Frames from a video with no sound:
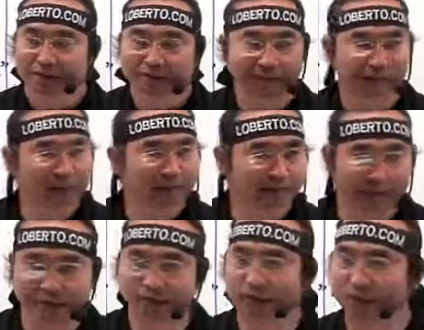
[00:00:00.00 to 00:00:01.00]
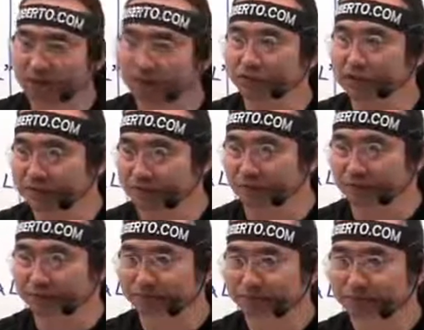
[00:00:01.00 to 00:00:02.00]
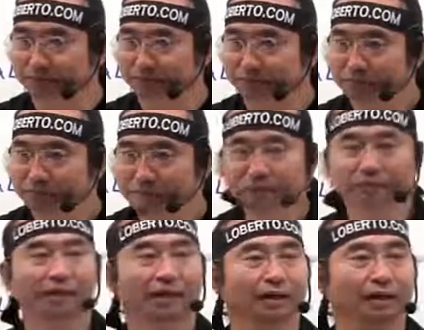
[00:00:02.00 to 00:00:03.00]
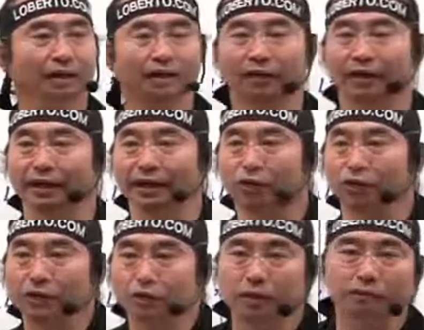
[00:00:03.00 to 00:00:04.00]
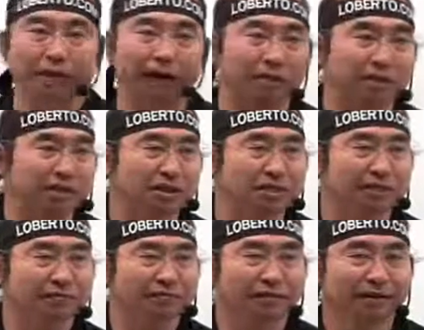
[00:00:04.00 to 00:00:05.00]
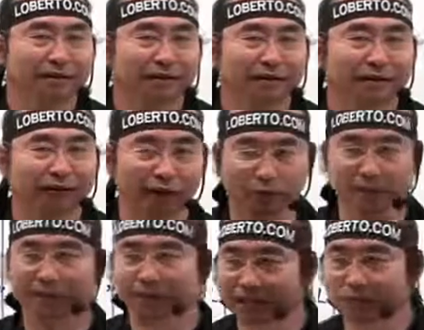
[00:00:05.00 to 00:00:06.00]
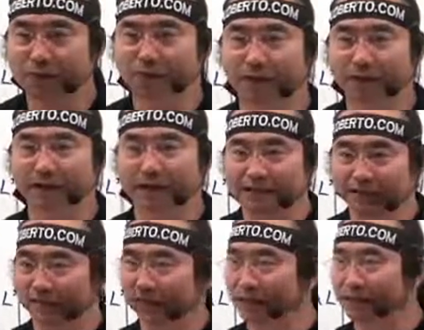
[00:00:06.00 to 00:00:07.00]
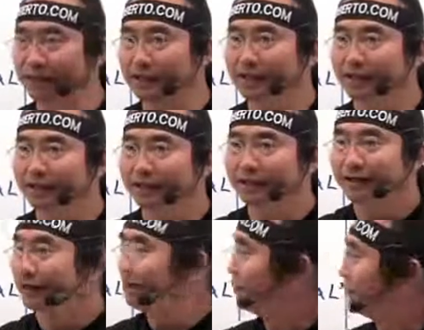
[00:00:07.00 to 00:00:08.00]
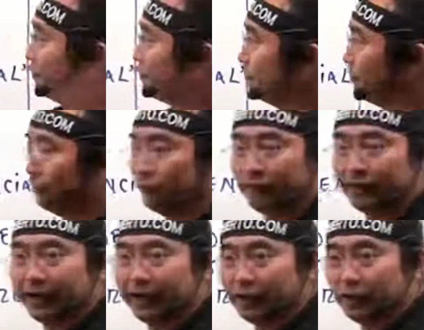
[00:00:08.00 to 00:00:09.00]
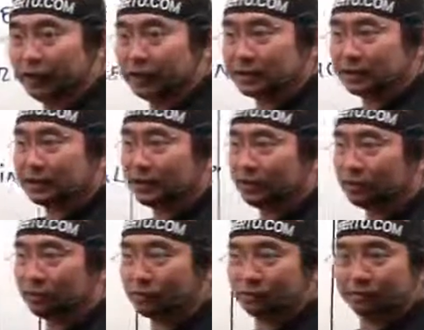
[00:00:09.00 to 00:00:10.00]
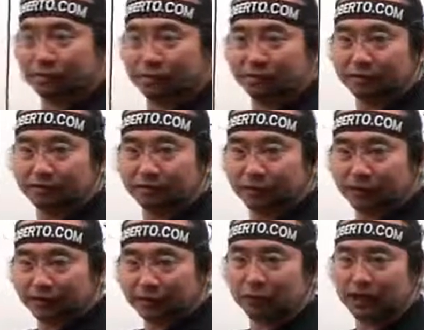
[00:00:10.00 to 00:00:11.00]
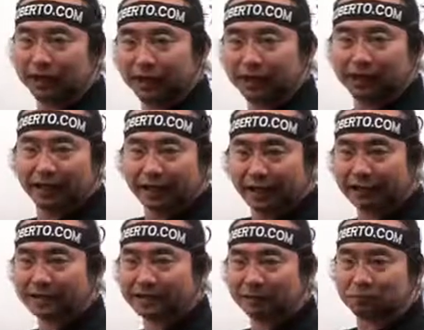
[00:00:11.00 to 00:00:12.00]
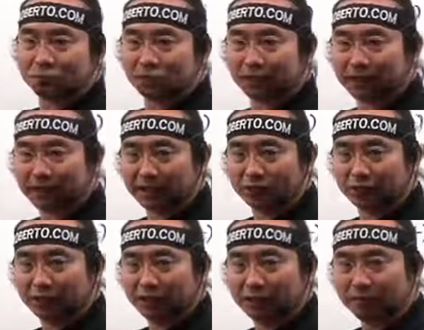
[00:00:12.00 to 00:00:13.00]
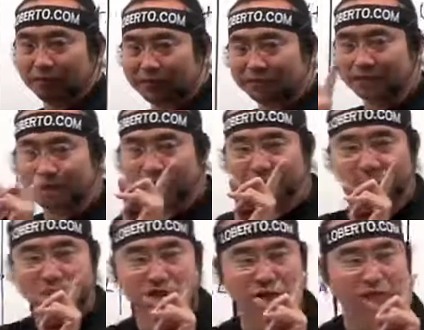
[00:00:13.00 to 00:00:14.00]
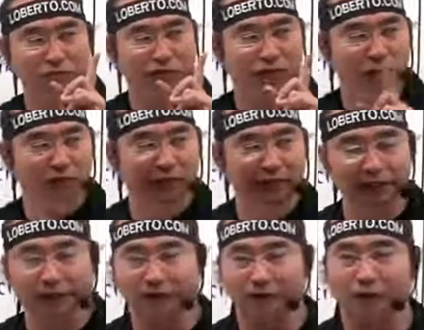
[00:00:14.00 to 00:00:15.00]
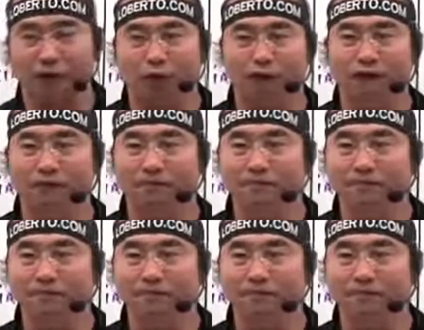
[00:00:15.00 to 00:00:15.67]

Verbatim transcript: Está dentro do limite fiscal. Agora, eu fiz um impairment. Reconheci mais uma perda. Essa perda foi reconhecido, foi o quê? Recepcionado, mas não admitido. Então eu tenho que ir lá no Lalu e